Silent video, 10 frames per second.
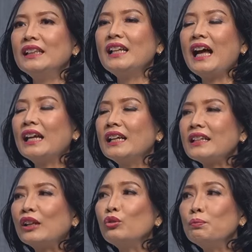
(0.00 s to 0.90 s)
Tidak ada
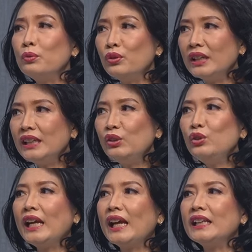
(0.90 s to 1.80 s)
satupun di
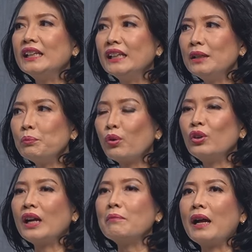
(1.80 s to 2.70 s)
dunia ini
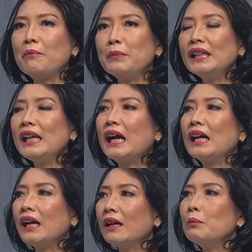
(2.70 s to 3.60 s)
program hamil yang
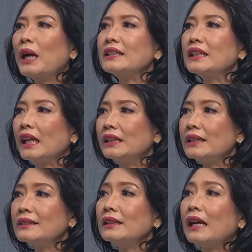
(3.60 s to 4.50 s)
angka
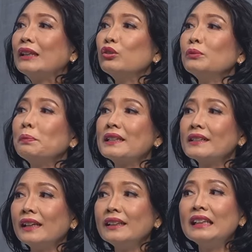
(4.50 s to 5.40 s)
keberhasilannya 100%
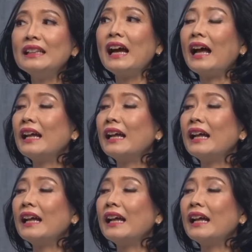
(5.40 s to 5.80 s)
tidak